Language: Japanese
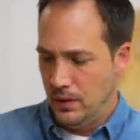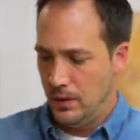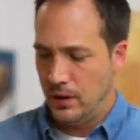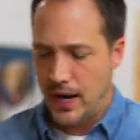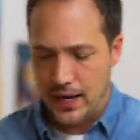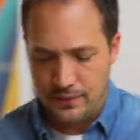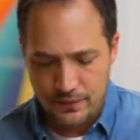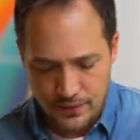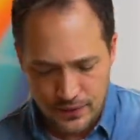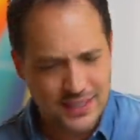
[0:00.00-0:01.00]
Alright.
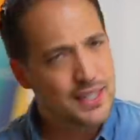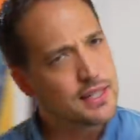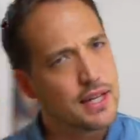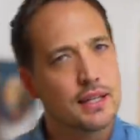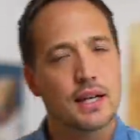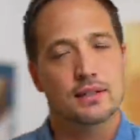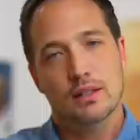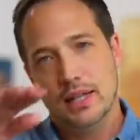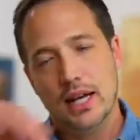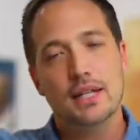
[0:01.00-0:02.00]
犠牲者になるって、
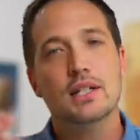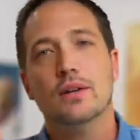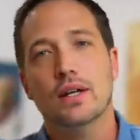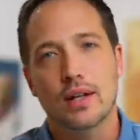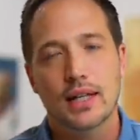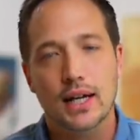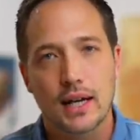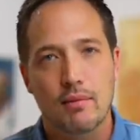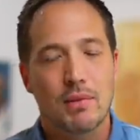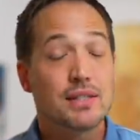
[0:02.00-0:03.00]
ね、やられちゃうわけよね。だか
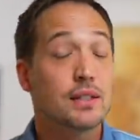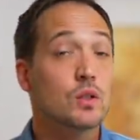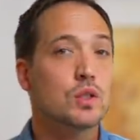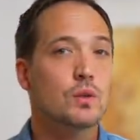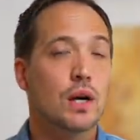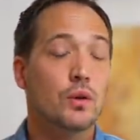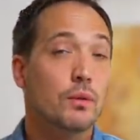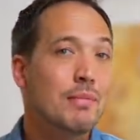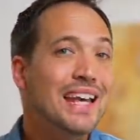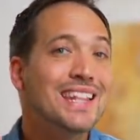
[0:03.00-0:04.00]
ら、まず一つは、この
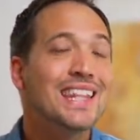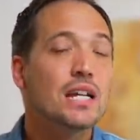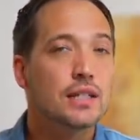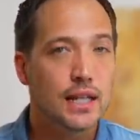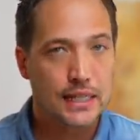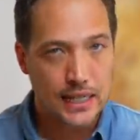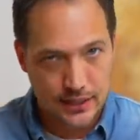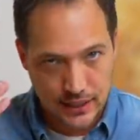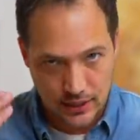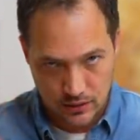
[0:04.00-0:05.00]
メンタル的な
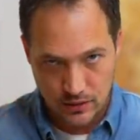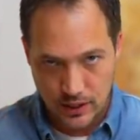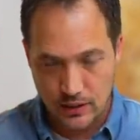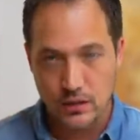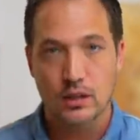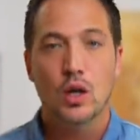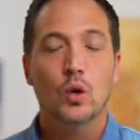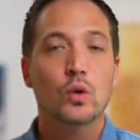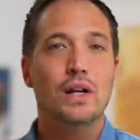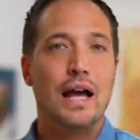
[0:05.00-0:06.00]
スキルっていう、
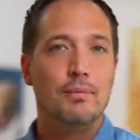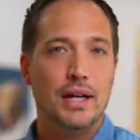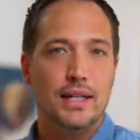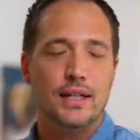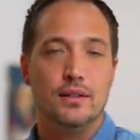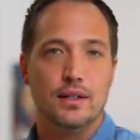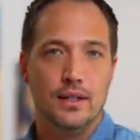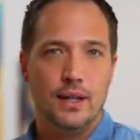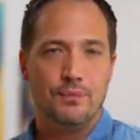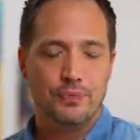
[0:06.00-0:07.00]
この壁が出てくるんだよね。